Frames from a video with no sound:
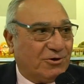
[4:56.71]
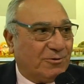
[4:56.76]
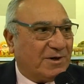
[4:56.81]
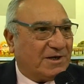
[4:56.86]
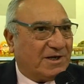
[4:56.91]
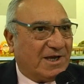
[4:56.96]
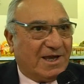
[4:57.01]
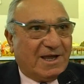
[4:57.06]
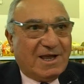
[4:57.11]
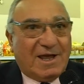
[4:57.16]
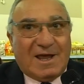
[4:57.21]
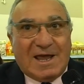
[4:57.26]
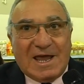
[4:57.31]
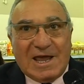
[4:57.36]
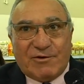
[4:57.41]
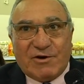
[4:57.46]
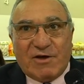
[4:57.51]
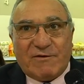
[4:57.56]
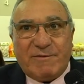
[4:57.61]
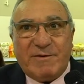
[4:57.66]
perché è
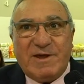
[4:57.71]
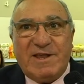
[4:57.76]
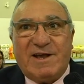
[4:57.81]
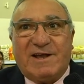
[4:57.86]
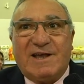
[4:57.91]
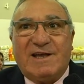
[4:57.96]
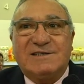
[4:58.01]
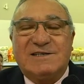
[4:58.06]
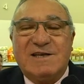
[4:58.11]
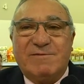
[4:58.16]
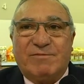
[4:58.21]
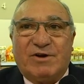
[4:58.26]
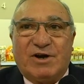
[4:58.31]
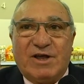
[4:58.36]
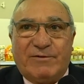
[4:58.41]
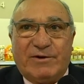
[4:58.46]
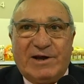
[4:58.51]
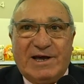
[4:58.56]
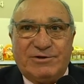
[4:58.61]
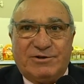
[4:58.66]
una famiglia che ha sempre
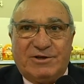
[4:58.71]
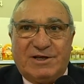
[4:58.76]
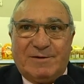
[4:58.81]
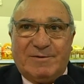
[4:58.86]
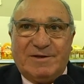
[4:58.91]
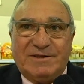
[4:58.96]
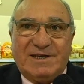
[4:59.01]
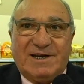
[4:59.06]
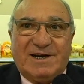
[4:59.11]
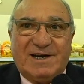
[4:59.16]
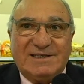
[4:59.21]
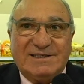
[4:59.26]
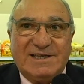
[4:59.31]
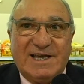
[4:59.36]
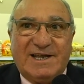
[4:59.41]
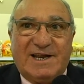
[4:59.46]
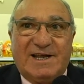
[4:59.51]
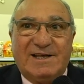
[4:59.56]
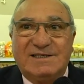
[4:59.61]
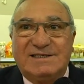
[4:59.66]
lavorato dalla mattina alla
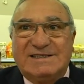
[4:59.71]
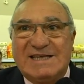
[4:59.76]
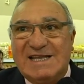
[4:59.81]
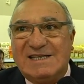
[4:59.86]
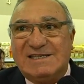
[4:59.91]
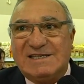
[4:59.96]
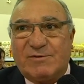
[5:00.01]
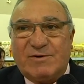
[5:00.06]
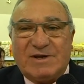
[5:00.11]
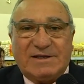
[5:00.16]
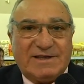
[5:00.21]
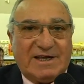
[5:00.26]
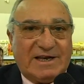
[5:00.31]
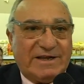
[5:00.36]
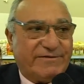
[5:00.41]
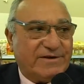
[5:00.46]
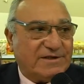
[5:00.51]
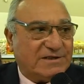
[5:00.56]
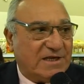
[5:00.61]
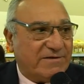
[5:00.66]
sera senza guardare
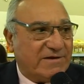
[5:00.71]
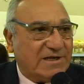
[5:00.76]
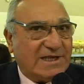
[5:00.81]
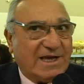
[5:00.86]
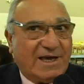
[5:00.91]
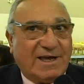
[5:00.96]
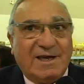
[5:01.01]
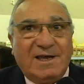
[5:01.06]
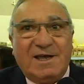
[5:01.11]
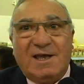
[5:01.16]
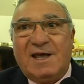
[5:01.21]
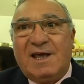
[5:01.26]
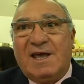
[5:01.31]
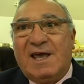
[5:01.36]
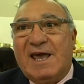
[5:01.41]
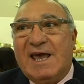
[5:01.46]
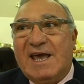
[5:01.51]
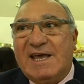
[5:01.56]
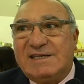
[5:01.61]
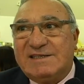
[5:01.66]
festività
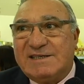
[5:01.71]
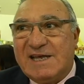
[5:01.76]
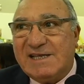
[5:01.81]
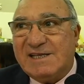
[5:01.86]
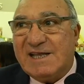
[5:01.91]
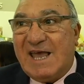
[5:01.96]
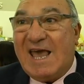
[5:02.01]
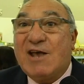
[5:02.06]
e, se,